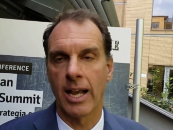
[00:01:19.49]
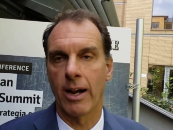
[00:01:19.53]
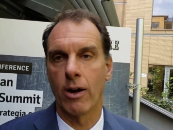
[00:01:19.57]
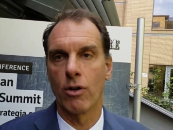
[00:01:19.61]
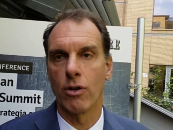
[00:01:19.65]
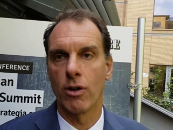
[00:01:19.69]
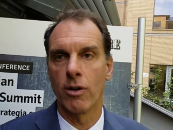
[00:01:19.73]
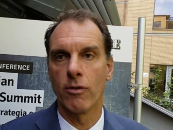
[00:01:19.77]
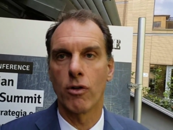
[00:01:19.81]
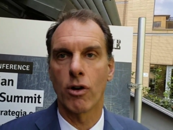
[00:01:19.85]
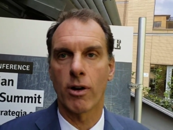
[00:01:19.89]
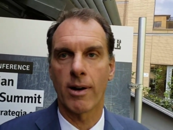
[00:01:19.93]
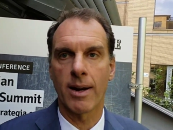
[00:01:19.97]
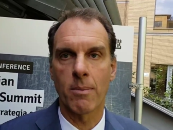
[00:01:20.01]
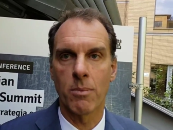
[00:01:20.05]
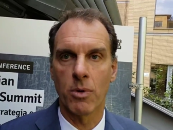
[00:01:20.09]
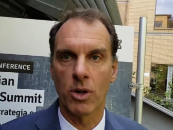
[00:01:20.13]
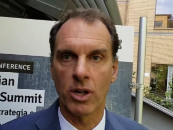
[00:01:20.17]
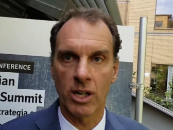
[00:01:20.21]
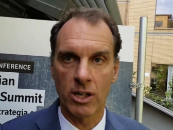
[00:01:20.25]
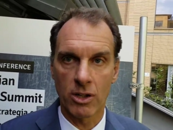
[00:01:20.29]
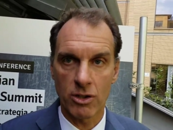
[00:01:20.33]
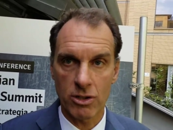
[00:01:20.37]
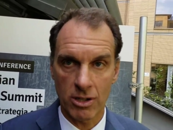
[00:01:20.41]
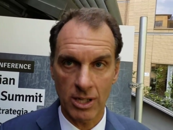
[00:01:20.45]
Ecco, noi
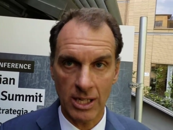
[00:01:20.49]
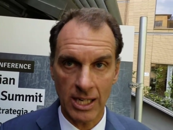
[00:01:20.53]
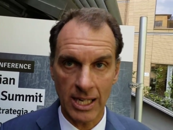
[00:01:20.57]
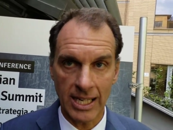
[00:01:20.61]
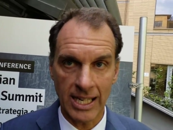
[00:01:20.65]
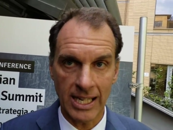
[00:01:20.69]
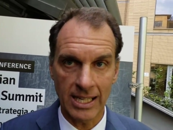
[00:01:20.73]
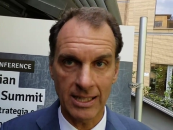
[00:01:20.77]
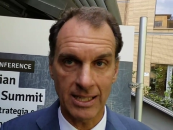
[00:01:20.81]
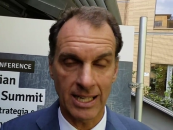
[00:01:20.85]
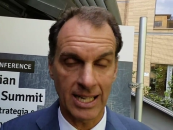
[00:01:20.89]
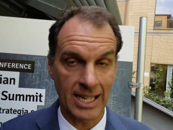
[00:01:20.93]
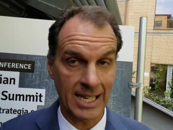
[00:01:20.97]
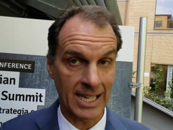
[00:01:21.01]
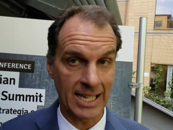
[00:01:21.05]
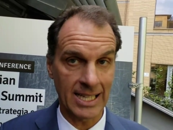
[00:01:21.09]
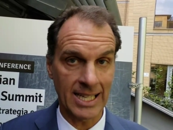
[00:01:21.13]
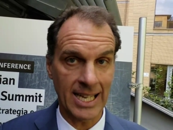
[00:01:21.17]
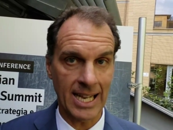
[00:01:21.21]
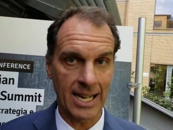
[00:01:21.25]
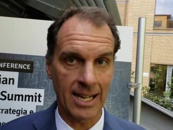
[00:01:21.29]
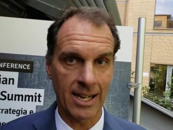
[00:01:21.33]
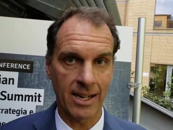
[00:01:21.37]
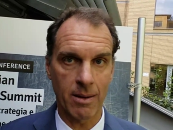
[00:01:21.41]
vorremmo che i nostri clienti la caldaia